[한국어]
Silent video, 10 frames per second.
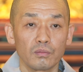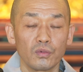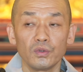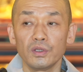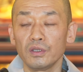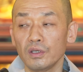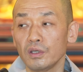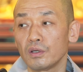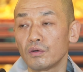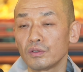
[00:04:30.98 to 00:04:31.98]

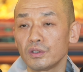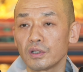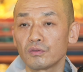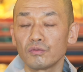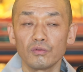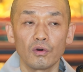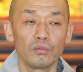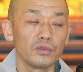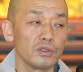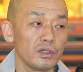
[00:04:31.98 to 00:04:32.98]
본인이 어찌할 수
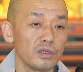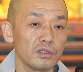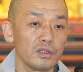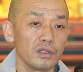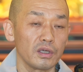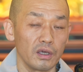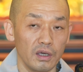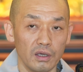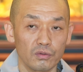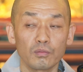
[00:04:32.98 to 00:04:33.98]
없는 일들이
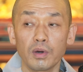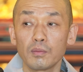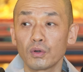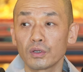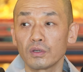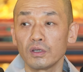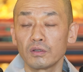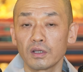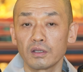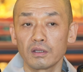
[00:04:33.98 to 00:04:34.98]
계속 반복해서
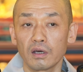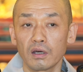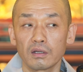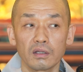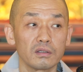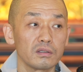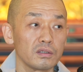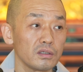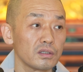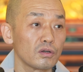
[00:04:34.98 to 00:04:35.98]
일어난다라는
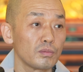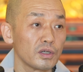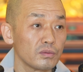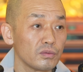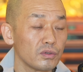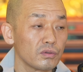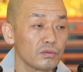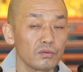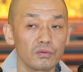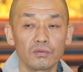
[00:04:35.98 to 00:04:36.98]
뜻이 있다고
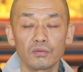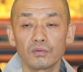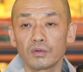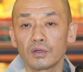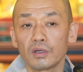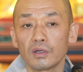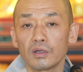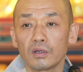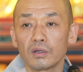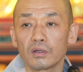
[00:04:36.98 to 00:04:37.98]
말씀드렸고
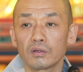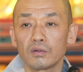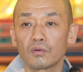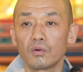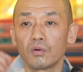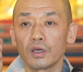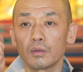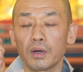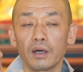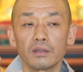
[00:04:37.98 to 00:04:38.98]
그
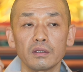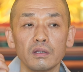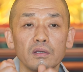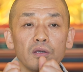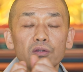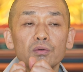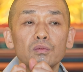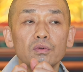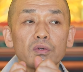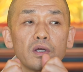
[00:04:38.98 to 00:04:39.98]
고에 반대되는
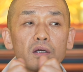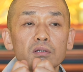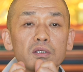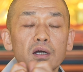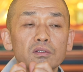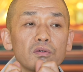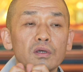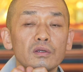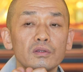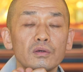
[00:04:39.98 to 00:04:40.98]
개념으로 락을
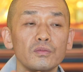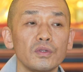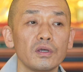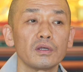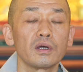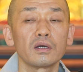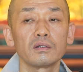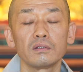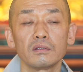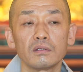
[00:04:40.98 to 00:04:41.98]
상정했기 때문에
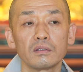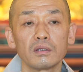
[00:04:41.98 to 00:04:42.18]
락은